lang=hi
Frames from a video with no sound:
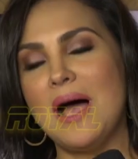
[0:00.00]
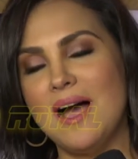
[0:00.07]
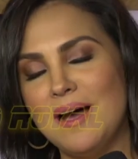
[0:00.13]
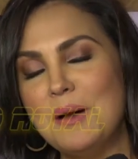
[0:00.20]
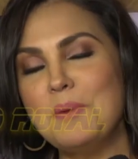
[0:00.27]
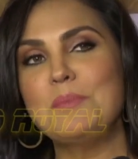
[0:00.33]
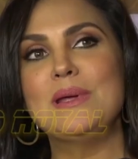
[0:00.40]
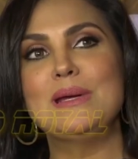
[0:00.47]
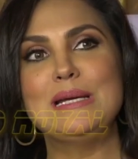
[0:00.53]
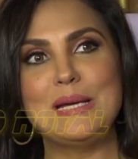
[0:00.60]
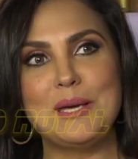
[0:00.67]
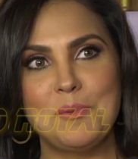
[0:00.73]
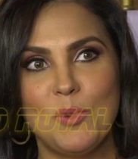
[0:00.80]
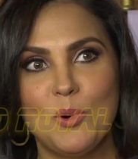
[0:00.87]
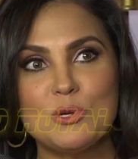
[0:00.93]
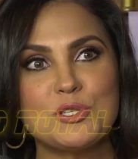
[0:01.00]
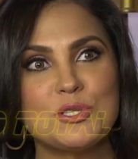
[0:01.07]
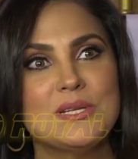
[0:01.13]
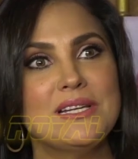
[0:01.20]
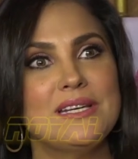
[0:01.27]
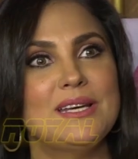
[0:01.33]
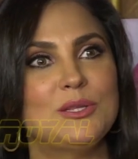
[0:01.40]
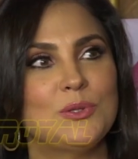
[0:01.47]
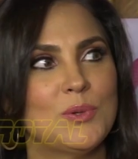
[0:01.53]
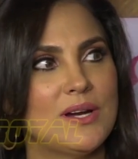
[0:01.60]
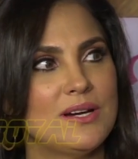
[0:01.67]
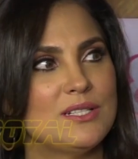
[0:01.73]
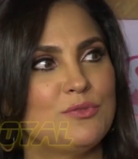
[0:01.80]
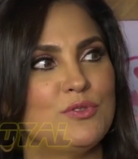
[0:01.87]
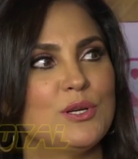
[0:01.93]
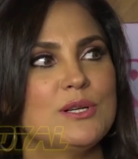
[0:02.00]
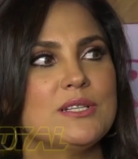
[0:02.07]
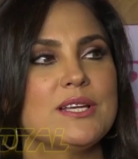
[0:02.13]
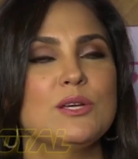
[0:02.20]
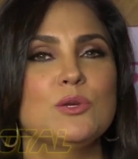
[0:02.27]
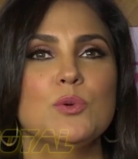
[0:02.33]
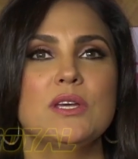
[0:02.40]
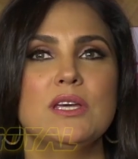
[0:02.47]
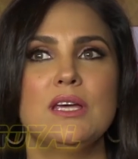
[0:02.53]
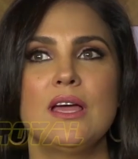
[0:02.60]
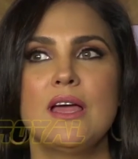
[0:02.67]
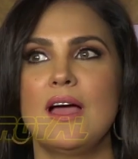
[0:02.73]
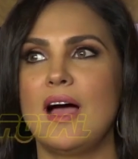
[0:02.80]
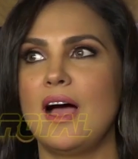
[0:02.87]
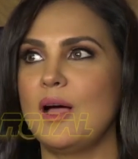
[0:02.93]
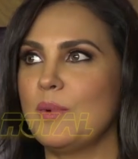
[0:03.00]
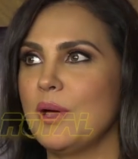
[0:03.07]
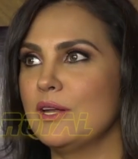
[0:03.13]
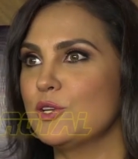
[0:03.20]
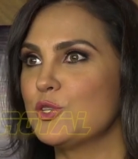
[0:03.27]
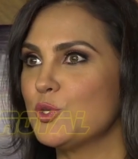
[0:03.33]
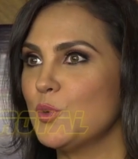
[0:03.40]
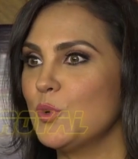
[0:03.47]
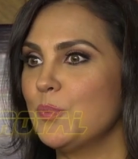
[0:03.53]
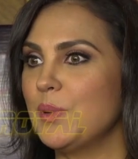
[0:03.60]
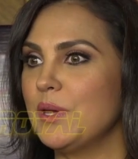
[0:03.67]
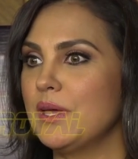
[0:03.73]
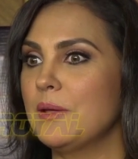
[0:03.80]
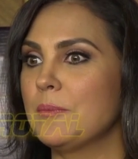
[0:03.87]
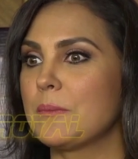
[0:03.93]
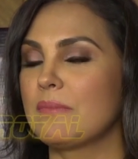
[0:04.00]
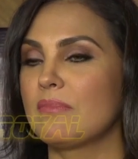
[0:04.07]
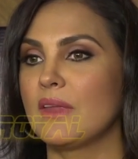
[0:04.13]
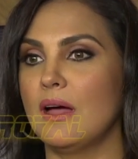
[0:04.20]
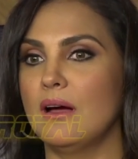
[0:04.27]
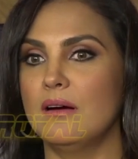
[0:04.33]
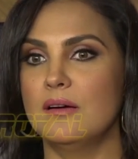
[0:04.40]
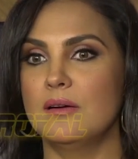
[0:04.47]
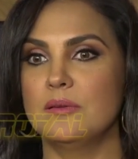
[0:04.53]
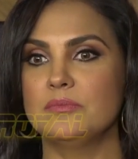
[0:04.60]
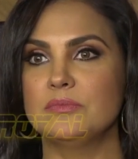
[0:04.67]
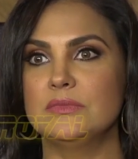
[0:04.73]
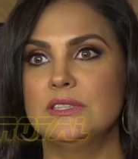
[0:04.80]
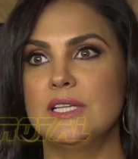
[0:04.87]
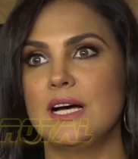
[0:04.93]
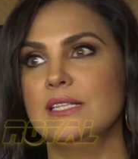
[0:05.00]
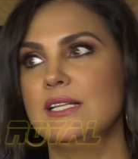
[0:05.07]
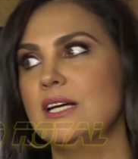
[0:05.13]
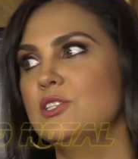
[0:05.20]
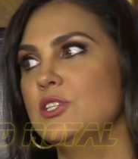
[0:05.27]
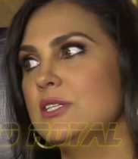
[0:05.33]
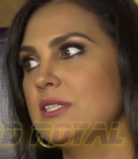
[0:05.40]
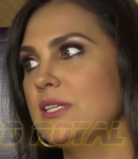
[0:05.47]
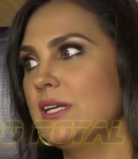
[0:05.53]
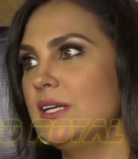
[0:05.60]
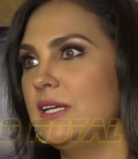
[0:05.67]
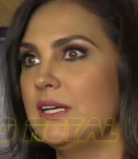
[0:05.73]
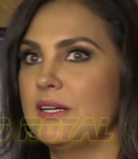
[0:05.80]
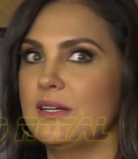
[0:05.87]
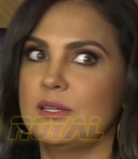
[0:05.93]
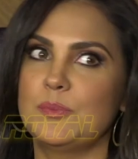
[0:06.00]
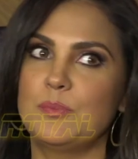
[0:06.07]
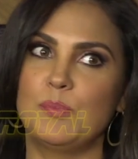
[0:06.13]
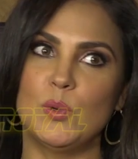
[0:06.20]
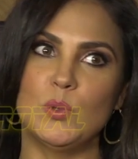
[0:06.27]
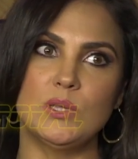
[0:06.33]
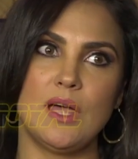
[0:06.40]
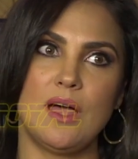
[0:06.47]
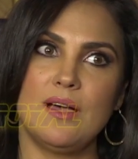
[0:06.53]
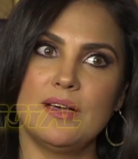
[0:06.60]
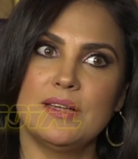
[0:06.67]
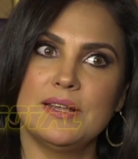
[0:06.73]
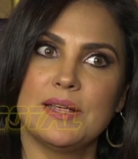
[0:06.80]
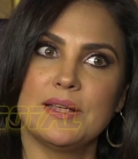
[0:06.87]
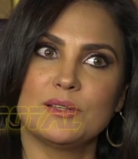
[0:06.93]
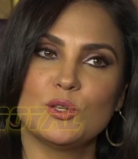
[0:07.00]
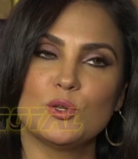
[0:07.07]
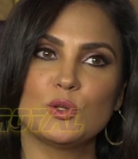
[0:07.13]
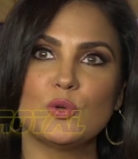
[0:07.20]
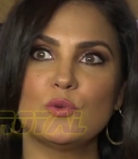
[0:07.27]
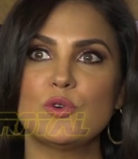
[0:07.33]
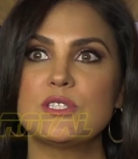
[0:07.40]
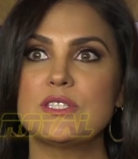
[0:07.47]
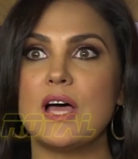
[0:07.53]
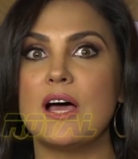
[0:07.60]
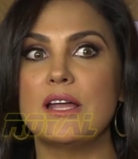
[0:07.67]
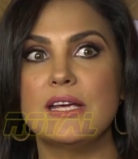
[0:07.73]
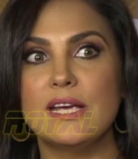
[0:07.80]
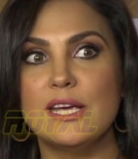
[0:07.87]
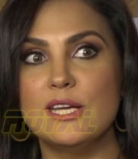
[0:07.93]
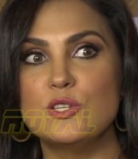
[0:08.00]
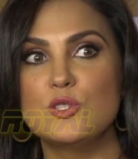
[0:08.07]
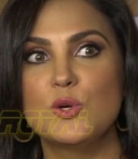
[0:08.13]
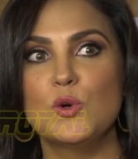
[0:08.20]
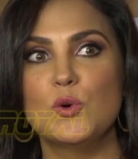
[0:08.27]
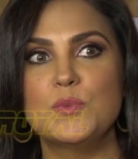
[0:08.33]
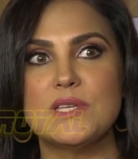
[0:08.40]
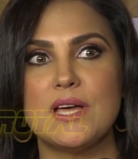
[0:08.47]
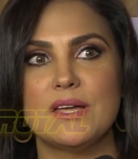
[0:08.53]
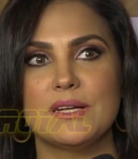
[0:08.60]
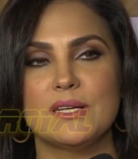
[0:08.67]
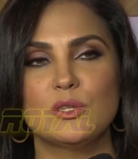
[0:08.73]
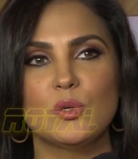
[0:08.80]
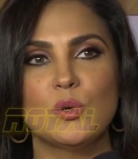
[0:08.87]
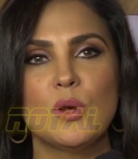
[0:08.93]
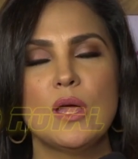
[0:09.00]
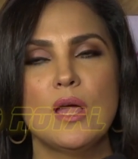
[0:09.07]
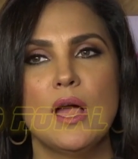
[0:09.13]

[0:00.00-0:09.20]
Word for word: हाँ मेरे लिए इमोशनली ये थोड़ा डिफ़िकल्ट है क्योंकि हमारे शो पर दादाजी से लेकर पोता आ रहे हैं यू you नो know, तो वो सारे एज ग्रुप्स आ रहे हैं तो